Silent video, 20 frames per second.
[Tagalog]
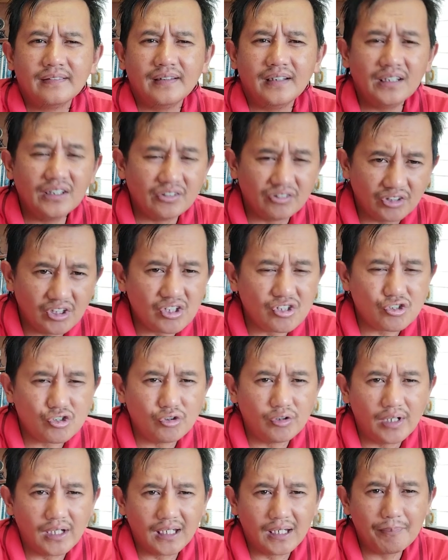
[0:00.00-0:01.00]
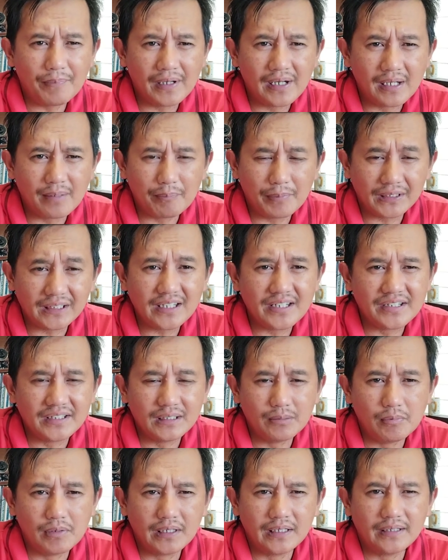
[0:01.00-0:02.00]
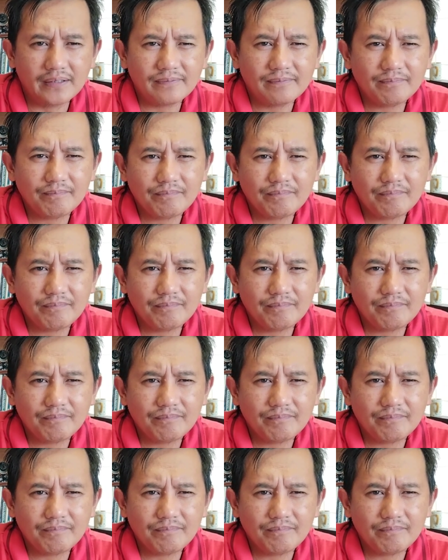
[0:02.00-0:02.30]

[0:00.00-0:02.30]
intentional nga panang patay ti bagi.